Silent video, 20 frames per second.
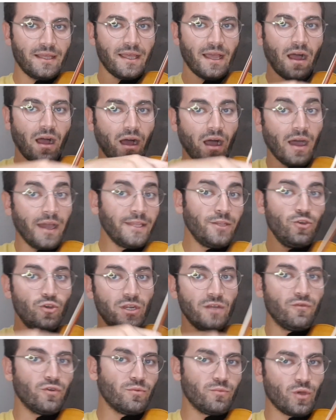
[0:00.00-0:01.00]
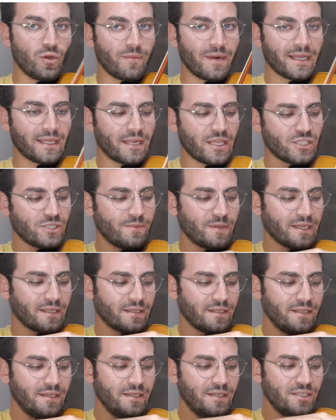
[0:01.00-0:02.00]
Aynı yöne vurmuyorum arkadaşlar.
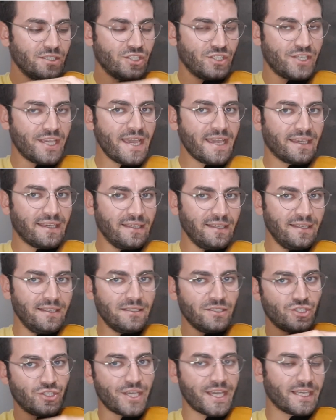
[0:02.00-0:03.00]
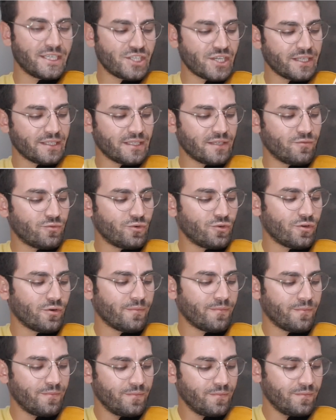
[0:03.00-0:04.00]
Bakın. Çek, it, çek şeklinde
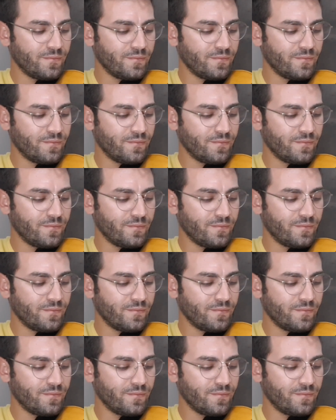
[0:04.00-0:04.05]
vuruyorum.